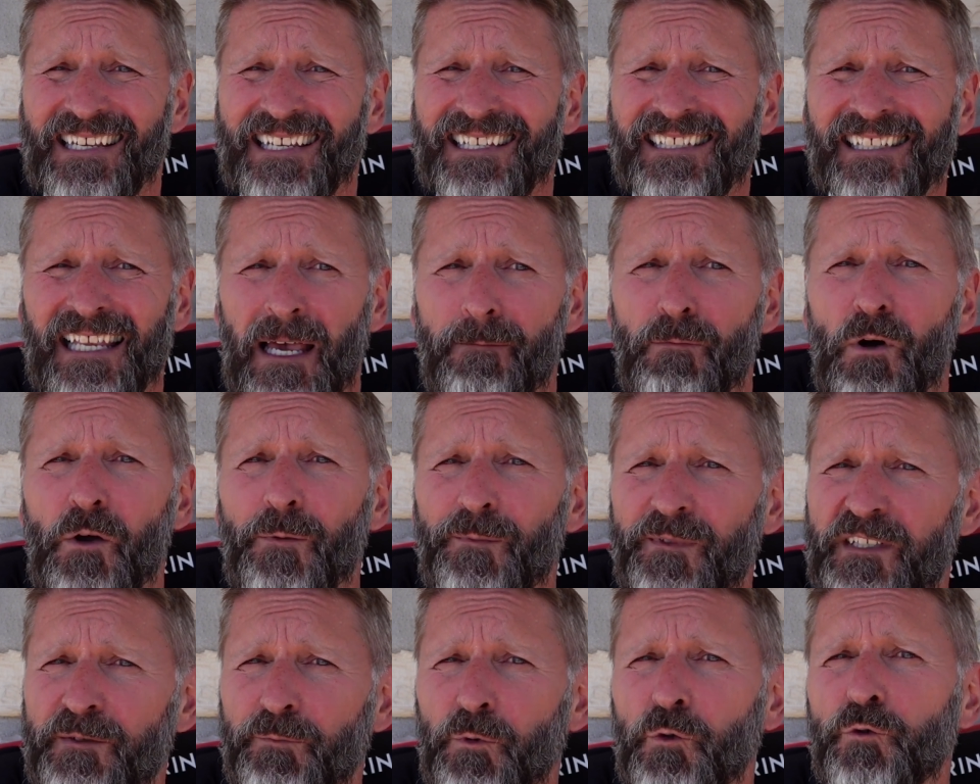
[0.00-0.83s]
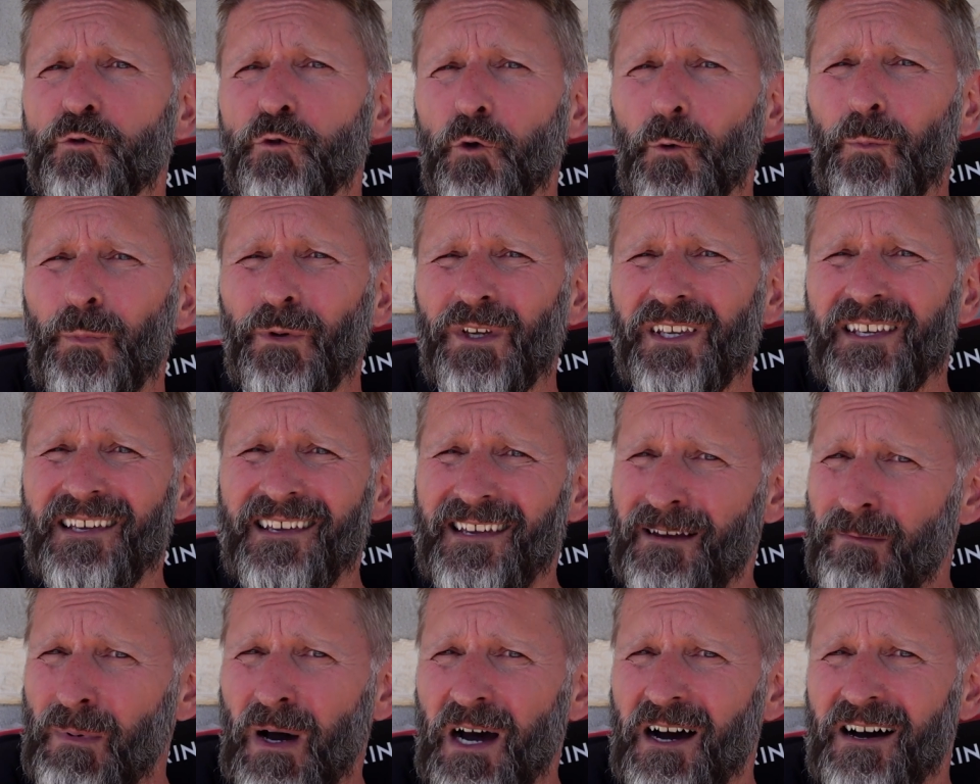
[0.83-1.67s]
Et ça m'a un petit peu surpris
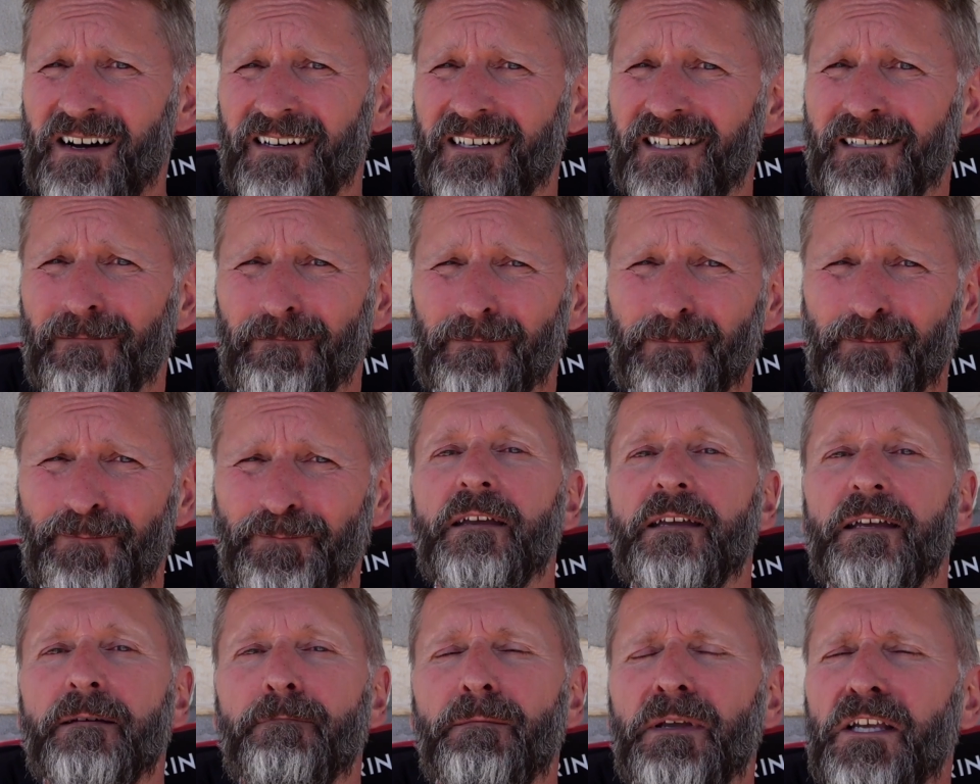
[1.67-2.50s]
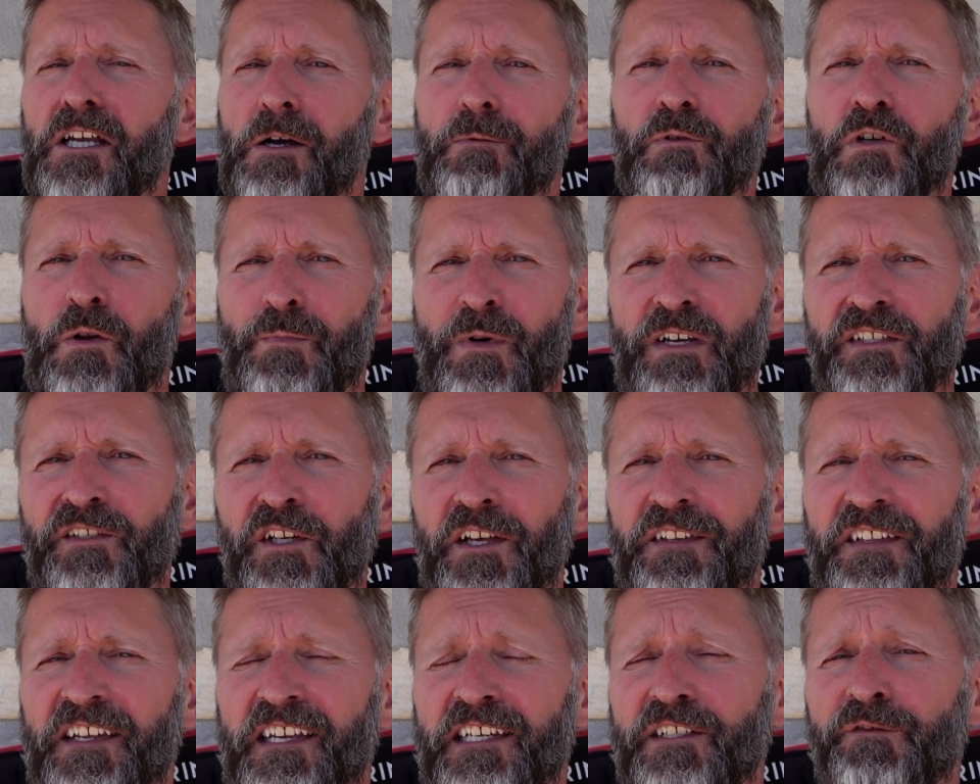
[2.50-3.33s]
et ébranlé. Mais comme je le
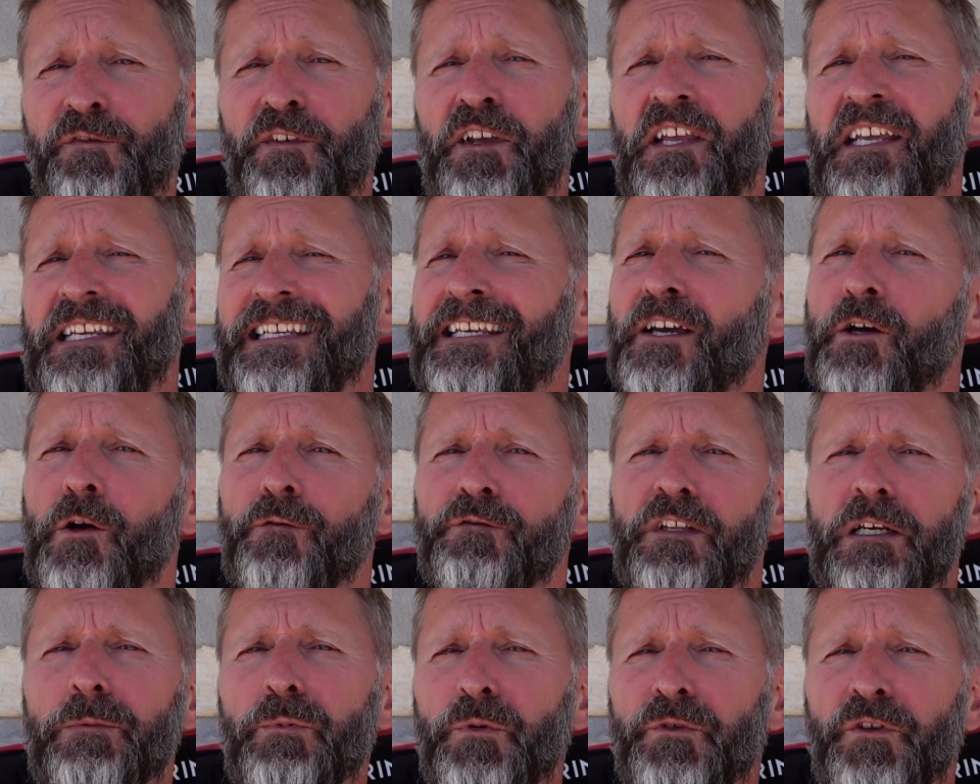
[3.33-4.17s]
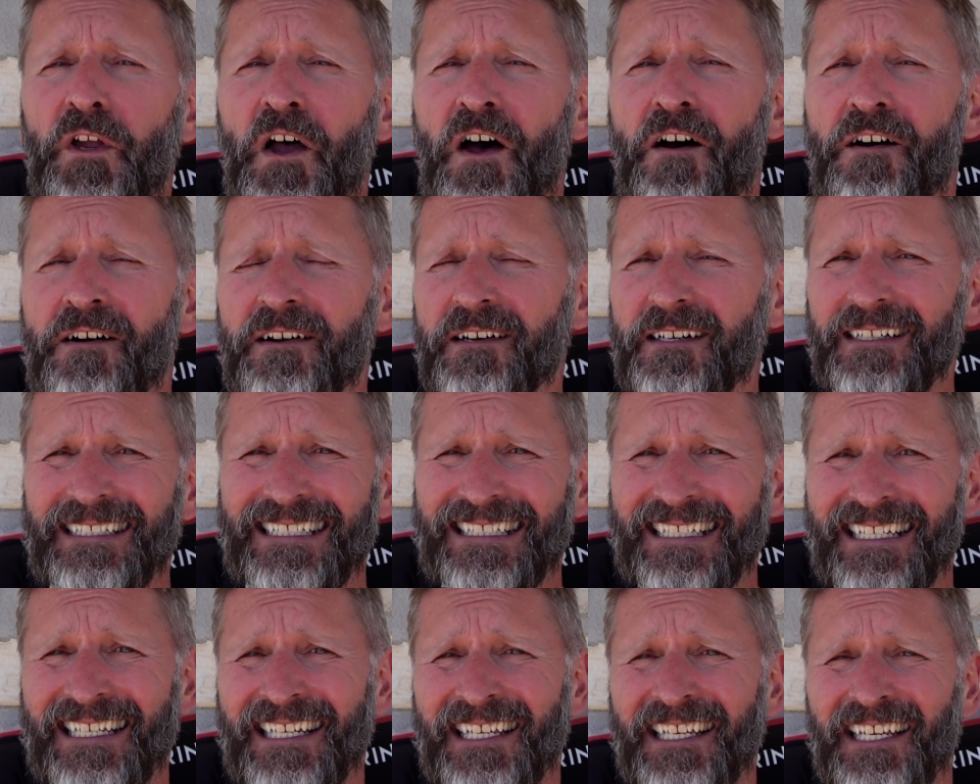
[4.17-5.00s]
mentionnais, je vais y revenir plus tard
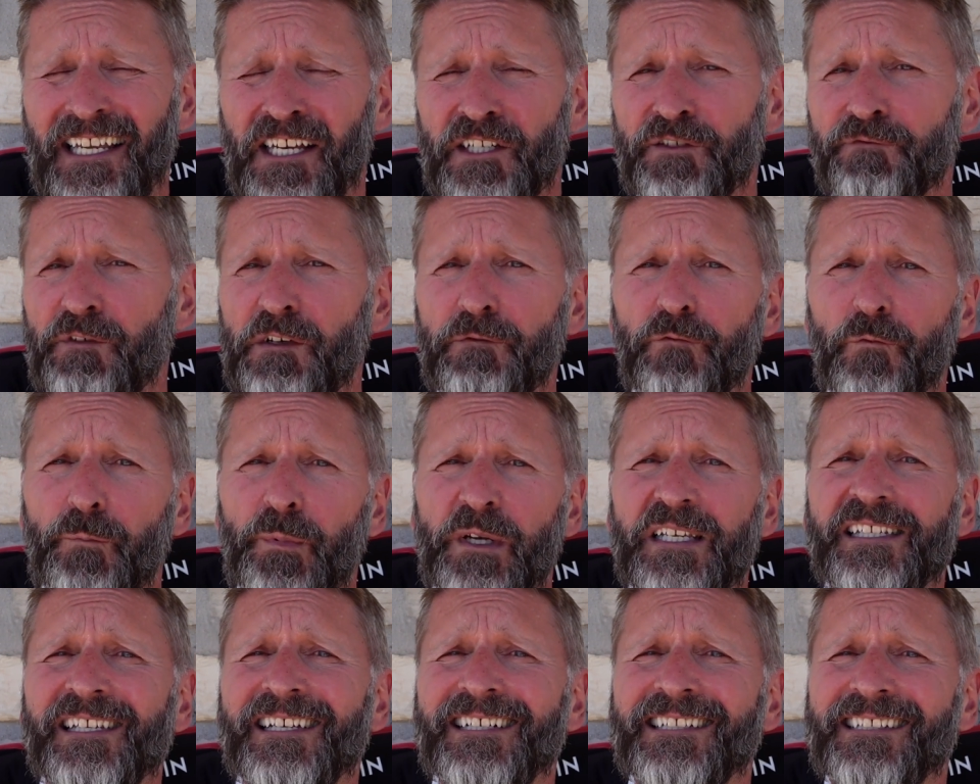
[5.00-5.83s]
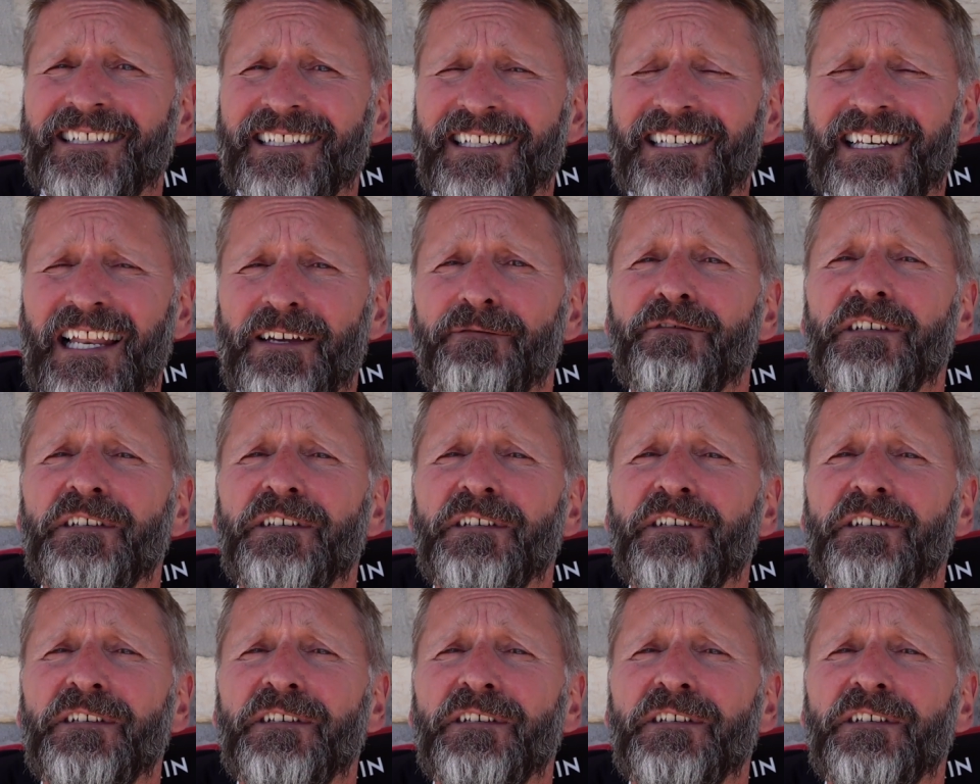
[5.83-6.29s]
quand je vais vous présenter la